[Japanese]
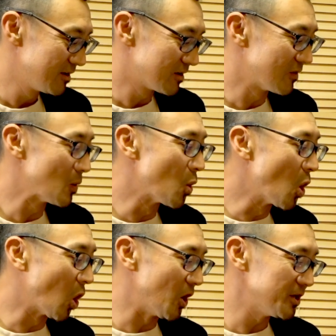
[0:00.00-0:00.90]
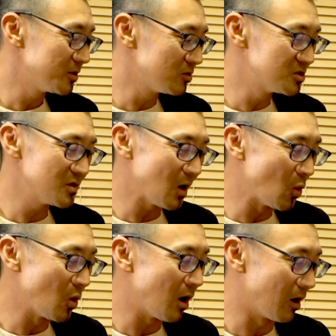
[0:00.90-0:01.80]
reward こっちは
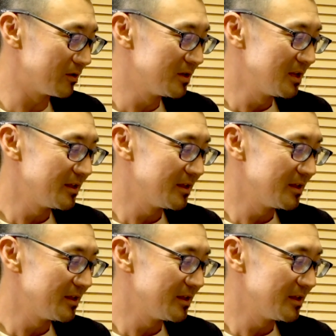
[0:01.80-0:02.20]
OR